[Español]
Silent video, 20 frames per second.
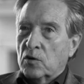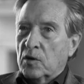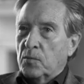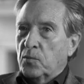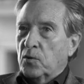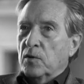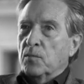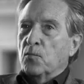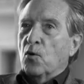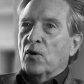Ahora,
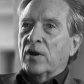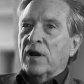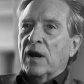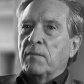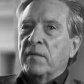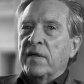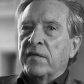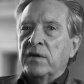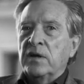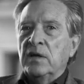por ejemplo, el
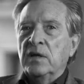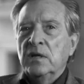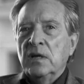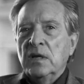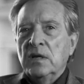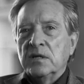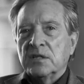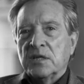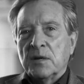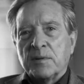Real Madrid
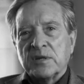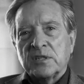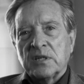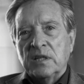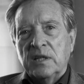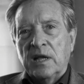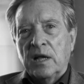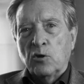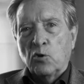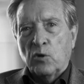se pasa
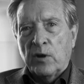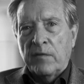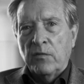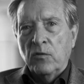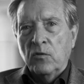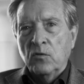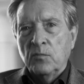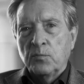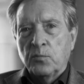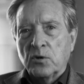el día
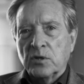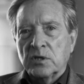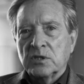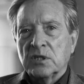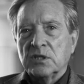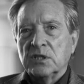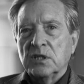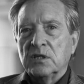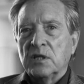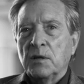llorando porque
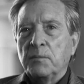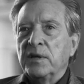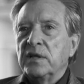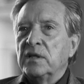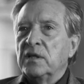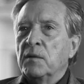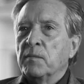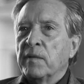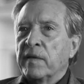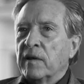se siente
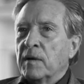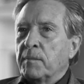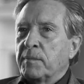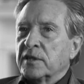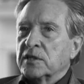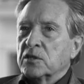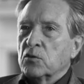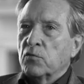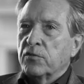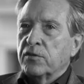víctima de la
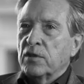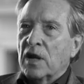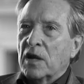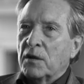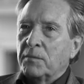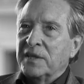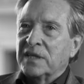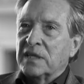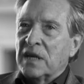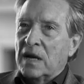persecución
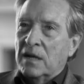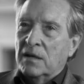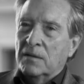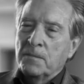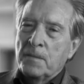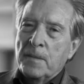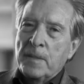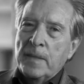arbitral.